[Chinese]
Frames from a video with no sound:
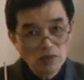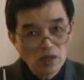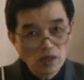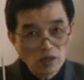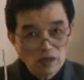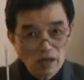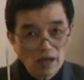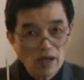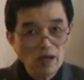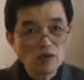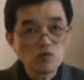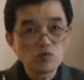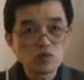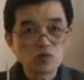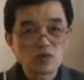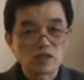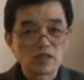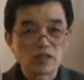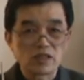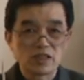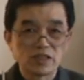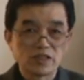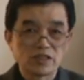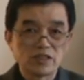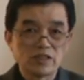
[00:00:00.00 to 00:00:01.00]
要看护
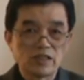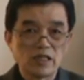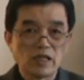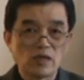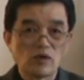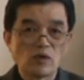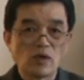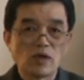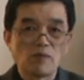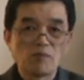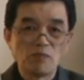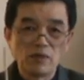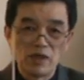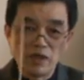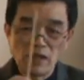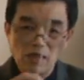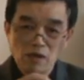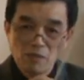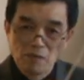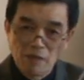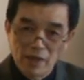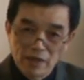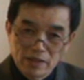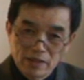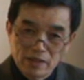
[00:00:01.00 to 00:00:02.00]
的这个时间段，比
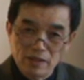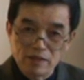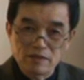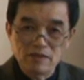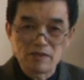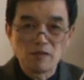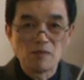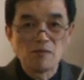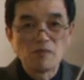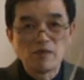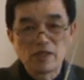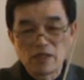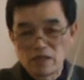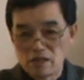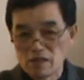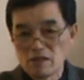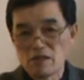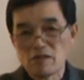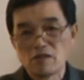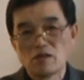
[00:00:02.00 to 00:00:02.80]
一般的生命